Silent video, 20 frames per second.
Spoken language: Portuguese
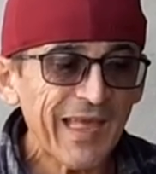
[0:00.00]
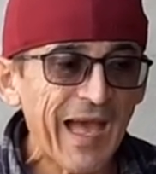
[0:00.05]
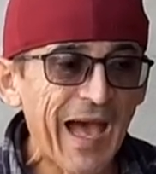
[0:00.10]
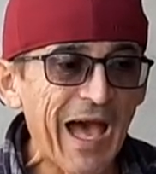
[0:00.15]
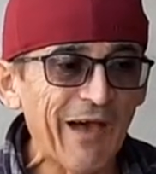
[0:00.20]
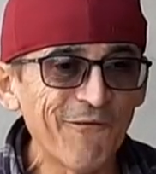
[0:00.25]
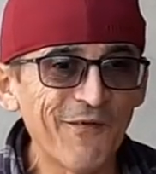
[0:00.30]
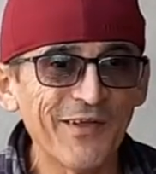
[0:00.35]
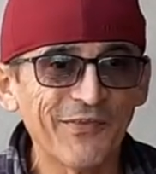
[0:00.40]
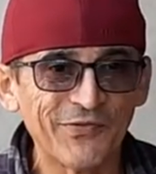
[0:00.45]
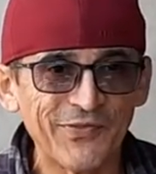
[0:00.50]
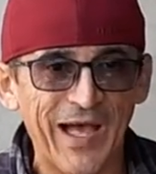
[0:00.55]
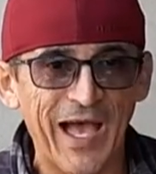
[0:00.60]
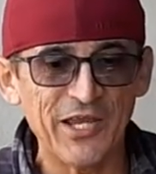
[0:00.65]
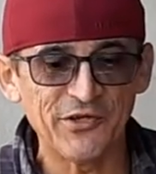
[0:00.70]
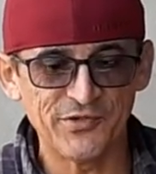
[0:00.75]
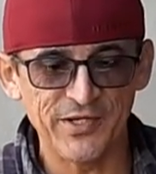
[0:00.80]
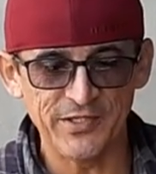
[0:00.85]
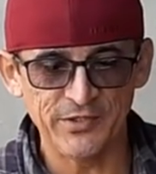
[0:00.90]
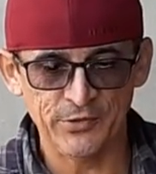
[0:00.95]
a
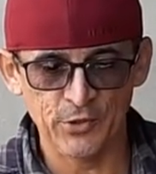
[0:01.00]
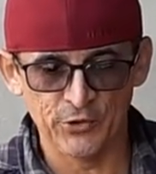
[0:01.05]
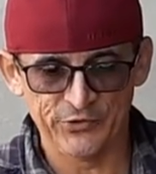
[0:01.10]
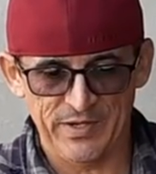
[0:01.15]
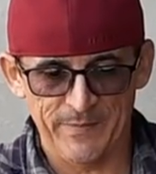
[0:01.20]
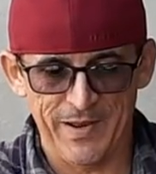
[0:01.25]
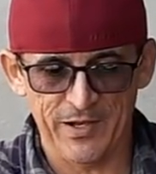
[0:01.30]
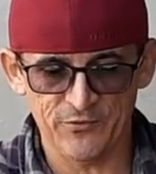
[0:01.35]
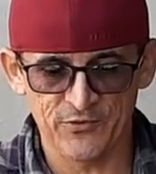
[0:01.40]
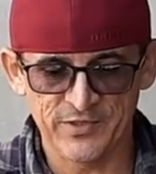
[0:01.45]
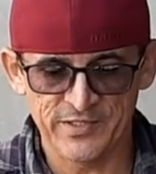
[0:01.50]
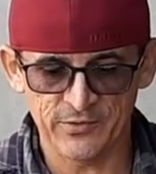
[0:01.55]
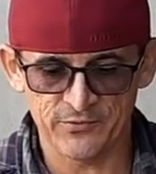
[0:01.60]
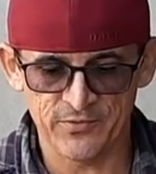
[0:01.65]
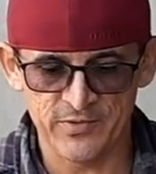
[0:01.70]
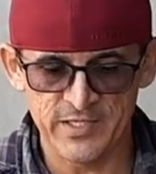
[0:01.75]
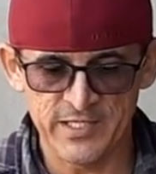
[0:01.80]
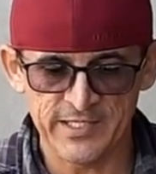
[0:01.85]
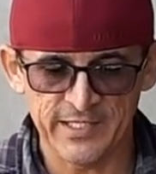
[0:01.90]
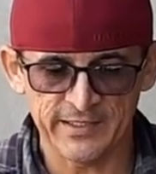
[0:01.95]
vantagem de eu trabalhar com esse
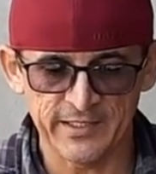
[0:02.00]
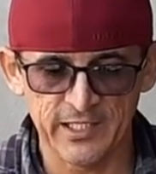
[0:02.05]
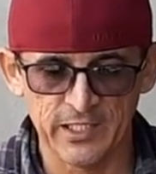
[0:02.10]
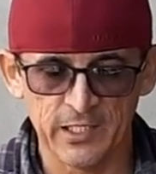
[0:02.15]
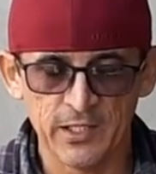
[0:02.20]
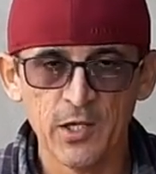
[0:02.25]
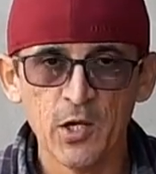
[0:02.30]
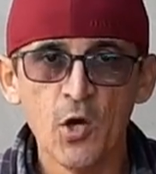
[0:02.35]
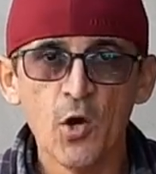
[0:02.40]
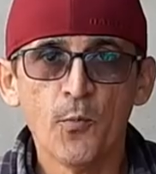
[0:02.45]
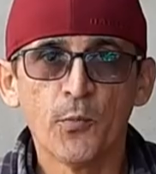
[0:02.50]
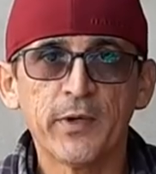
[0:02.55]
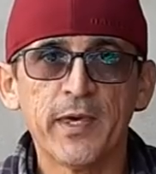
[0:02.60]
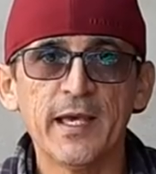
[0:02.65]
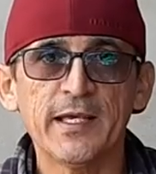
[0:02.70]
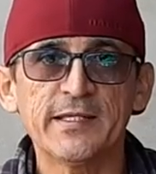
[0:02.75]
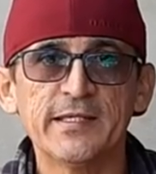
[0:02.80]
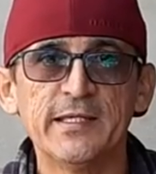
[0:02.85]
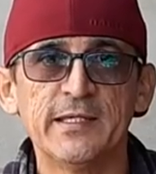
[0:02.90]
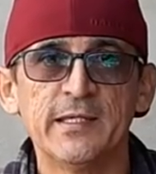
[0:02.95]
aqui, porque
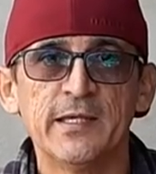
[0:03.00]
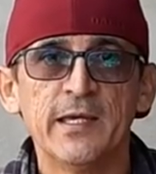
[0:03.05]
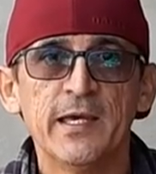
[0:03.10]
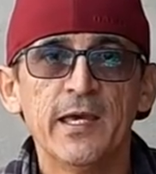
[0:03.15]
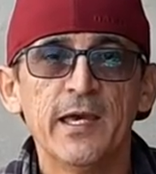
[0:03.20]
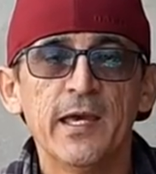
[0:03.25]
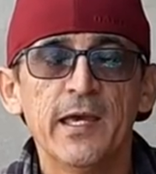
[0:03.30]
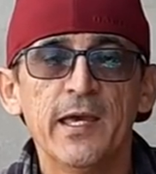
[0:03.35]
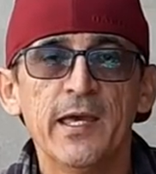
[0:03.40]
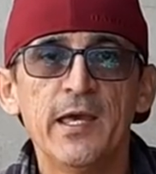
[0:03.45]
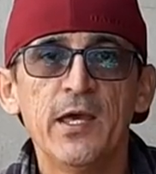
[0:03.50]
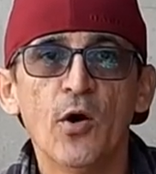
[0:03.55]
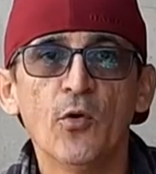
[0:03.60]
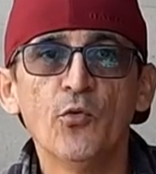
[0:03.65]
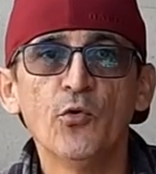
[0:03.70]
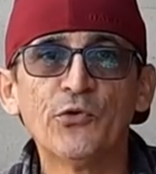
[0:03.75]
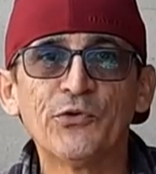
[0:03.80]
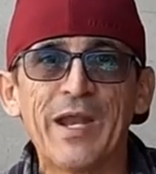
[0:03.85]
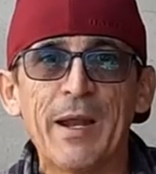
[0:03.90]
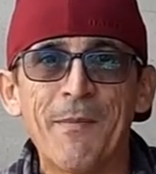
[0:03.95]
assim, eu
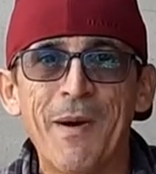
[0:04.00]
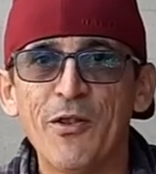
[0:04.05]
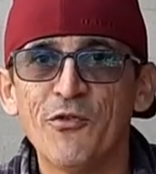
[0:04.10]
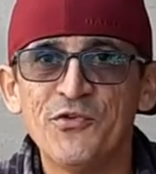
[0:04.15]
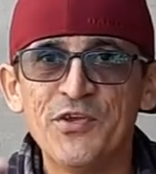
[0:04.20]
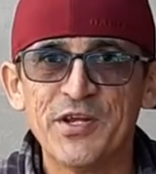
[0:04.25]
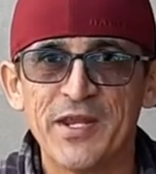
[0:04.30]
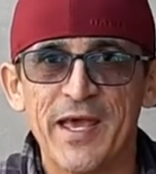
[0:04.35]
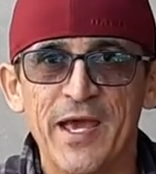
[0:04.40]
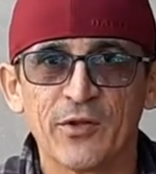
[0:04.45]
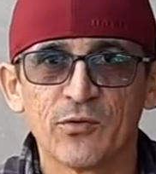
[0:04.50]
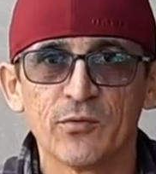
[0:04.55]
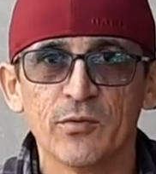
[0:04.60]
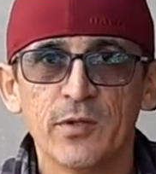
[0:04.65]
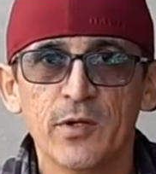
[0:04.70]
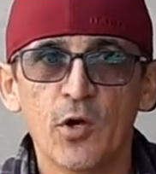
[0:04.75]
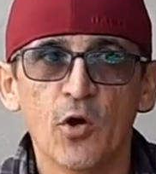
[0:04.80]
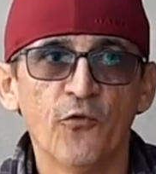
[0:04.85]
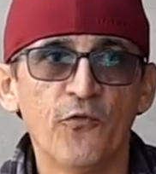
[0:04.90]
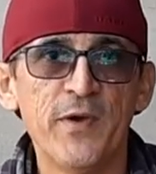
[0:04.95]
não trabalho direto.
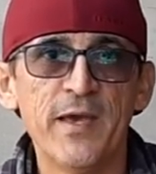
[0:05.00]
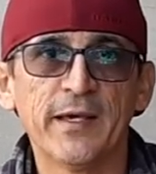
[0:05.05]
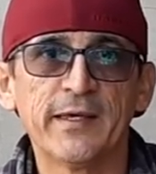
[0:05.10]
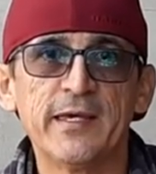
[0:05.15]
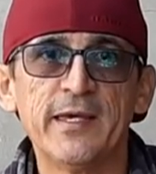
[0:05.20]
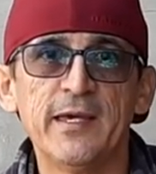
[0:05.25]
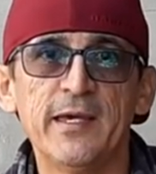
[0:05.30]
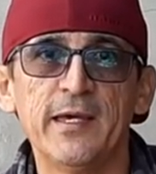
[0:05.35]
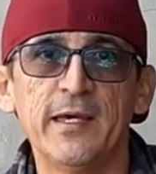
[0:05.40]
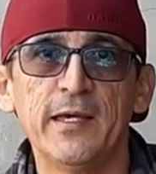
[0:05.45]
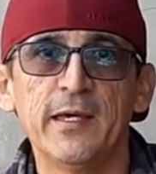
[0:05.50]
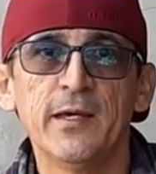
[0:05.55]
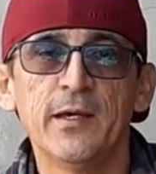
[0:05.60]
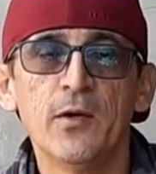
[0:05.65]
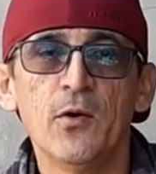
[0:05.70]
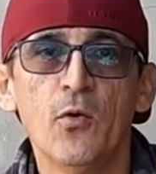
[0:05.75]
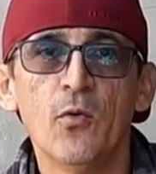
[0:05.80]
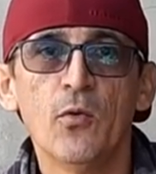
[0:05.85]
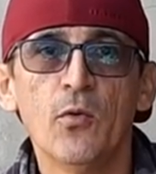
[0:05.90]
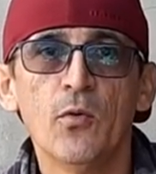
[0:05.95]
Eu venho aqui
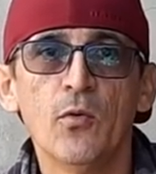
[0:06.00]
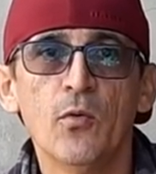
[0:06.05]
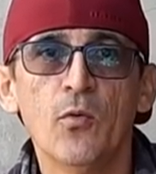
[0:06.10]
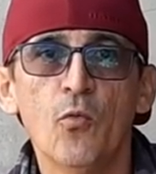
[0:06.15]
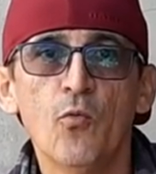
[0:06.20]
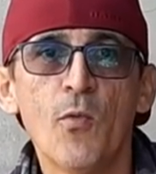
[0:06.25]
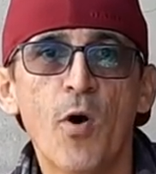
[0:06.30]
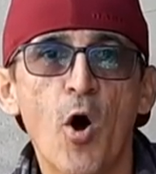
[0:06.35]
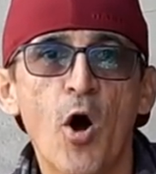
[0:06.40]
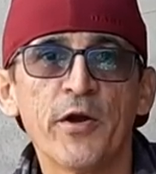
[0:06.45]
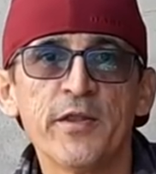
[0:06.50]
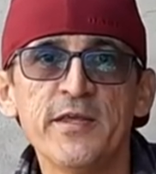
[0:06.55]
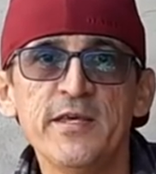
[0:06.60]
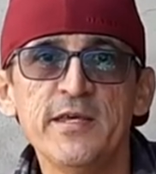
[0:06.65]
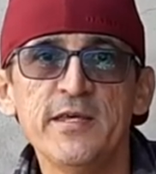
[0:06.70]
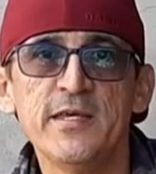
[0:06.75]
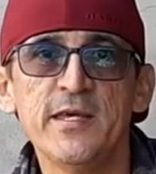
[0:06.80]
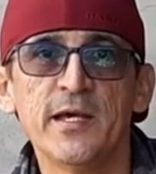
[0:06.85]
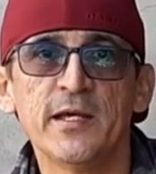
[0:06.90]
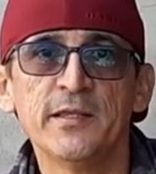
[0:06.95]
uma
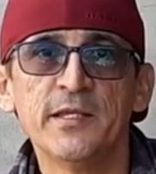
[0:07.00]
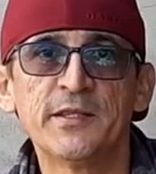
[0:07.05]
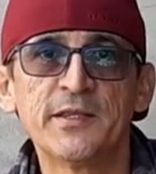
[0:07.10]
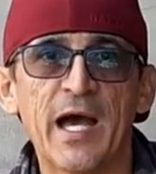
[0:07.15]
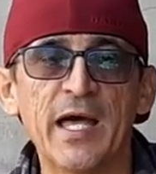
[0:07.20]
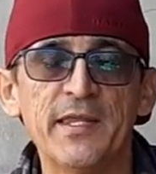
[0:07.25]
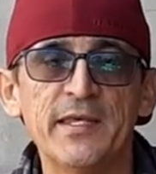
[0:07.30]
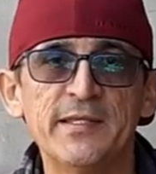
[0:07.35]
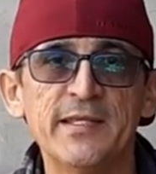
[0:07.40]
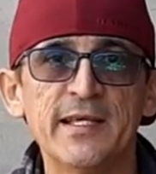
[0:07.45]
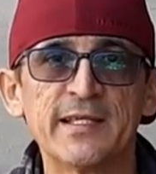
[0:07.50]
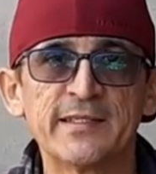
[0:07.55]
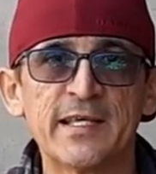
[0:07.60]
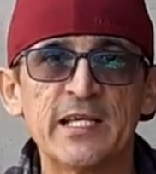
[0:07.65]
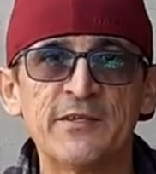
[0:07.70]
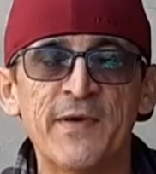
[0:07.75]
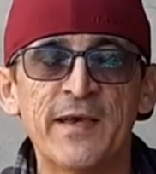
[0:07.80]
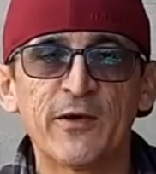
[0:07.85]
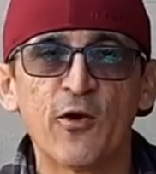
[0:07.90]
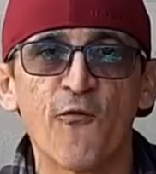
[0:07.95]
horinha de tardezinha,
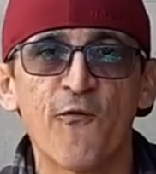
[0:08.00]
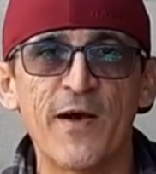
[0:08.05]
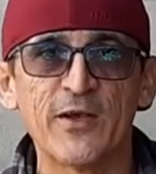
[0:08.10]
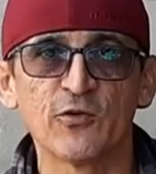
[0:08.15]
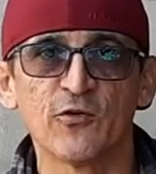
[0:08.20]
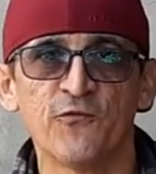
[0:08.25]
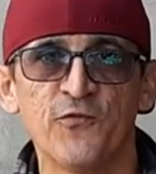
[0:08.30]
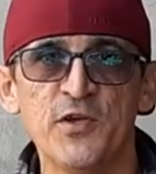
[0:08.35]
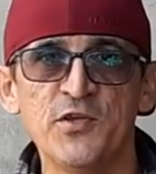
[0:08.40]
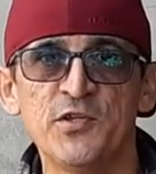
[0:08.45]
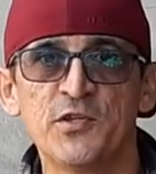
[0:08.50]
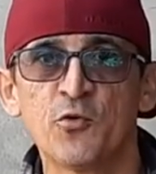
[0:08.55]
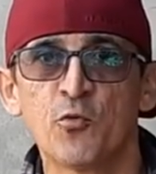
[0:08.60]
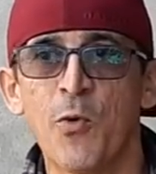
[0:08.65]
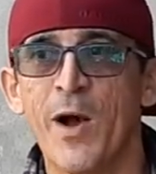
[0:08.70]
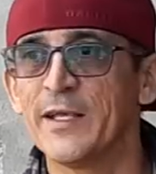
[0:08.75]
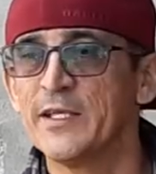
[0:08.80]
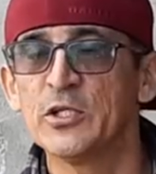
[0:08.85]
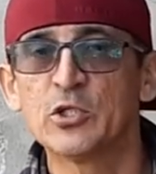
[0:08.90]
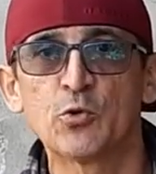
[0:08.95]
vocês veem que eu faço vídeo
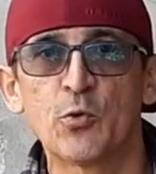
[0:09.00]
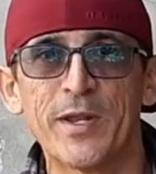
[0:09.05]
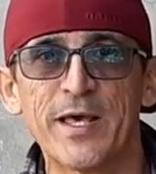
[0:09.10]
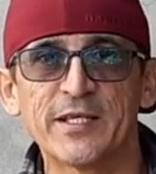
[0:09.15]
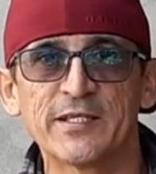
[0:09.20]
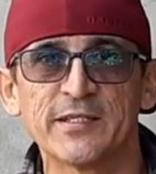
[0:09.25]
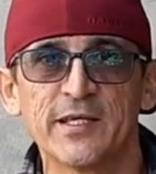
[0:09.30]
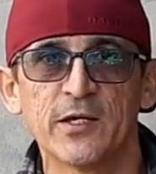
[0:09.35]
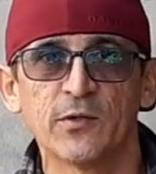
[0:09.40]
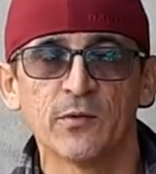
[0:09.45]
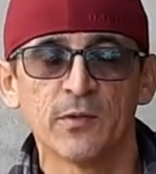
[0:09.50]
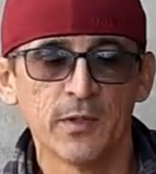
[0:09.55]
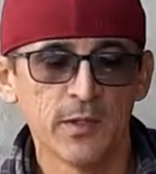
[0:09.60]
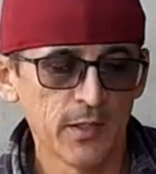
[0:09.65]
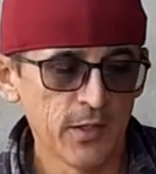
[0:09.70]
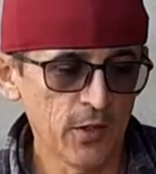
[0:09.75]
quase escurecendo.